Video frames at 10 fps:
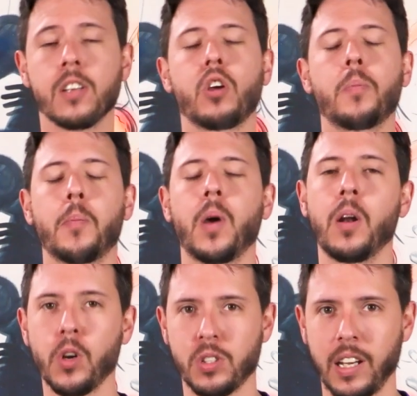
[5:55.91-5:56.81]
Soy Pepe
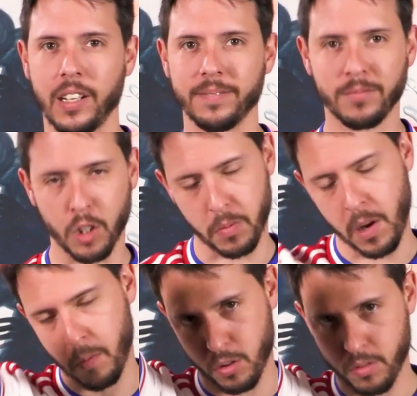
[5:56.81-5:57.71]
del Bosque, nos
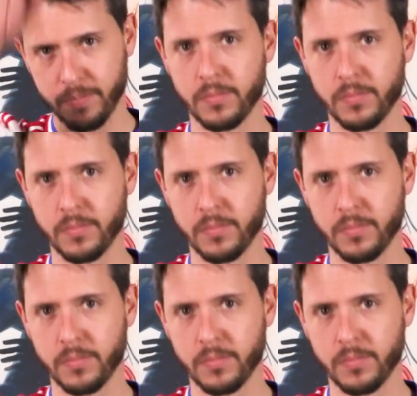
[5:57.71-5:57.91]
vemos